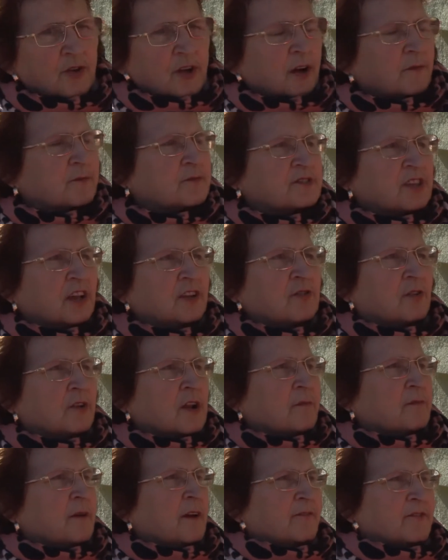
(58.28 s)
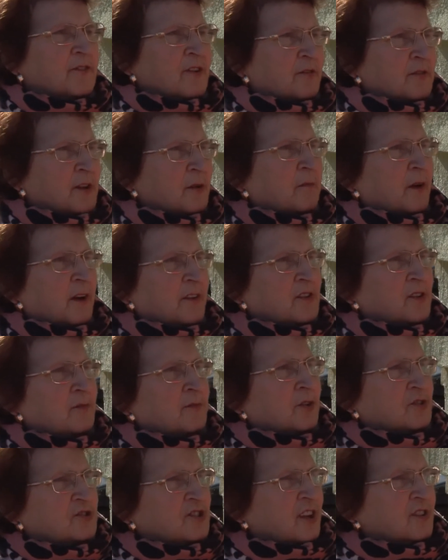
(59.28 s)
jak psy to na pewno, wie pani, bo
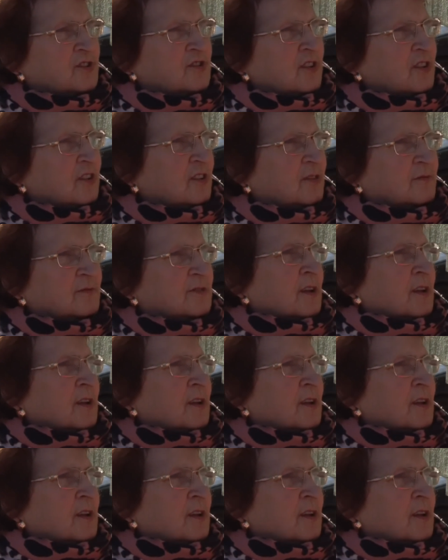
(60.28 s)
dzieci